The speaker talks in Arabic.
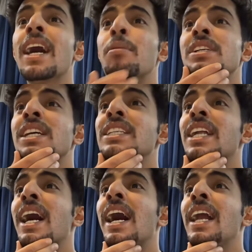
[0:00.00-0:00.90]
بس عشان
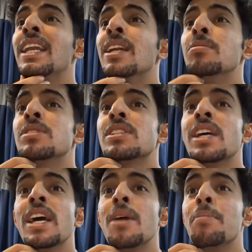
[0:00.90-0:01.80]
اعلم والله
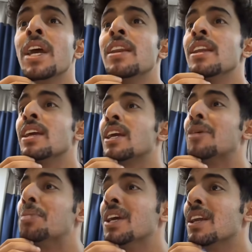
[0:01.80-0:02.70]
انك كذا باني منتهي.
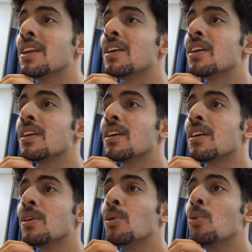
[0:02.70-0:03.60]
كبير
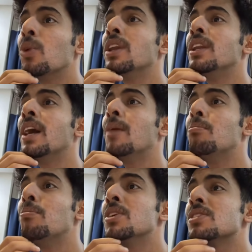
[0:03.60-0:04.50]
واني
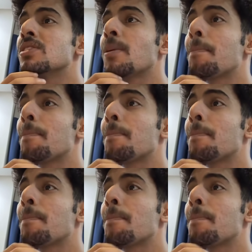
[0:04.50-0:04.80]
عمس